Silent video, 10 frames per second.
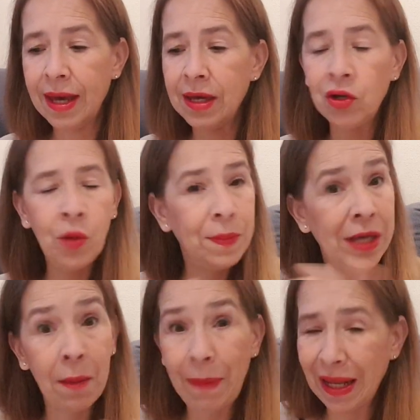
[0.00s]
et on
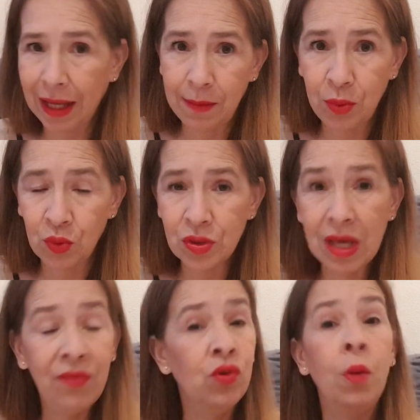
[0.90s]
n'obtient pas de réponse.
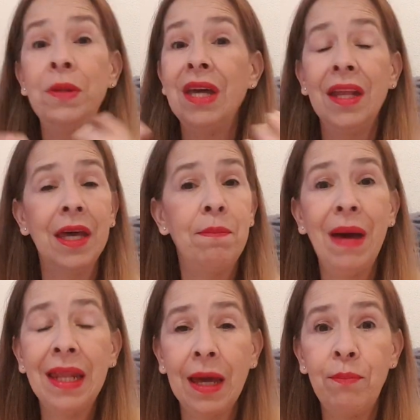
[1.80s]
Et vous n'obtiendrez
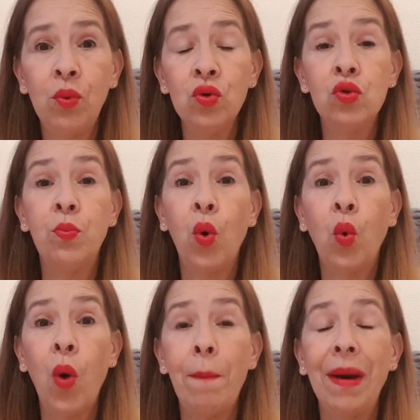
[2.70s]
pas de réponse,
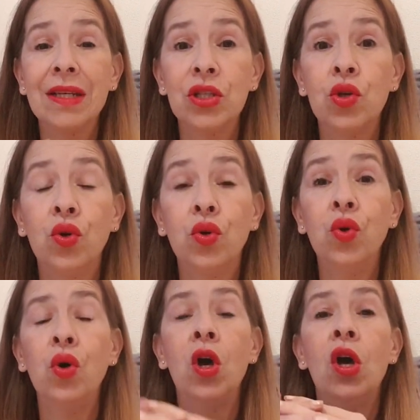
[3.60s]
pourquoi Parce
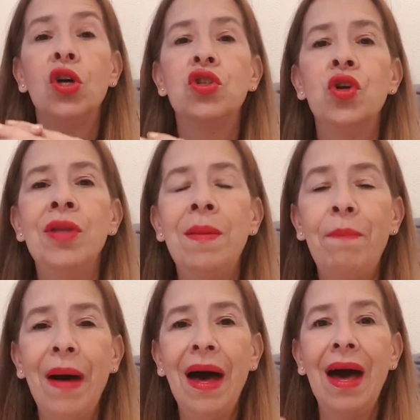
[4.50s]
que ce n'est
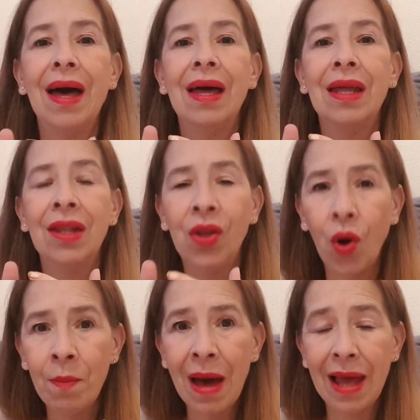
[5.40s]
pas
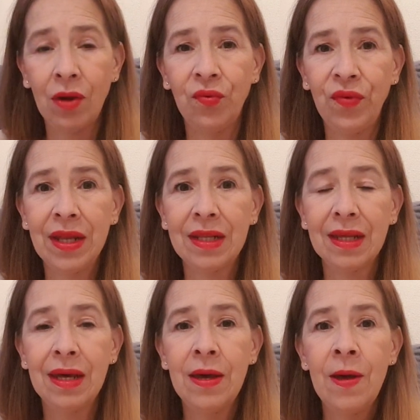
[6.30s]
normal en fait.
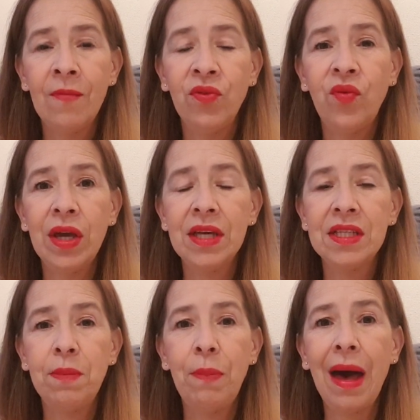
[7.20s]
Vous voyez,
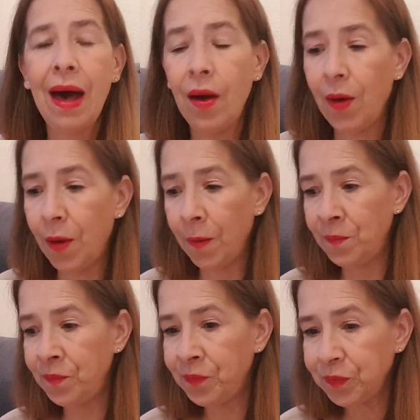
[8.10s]
c'est pas... Euh,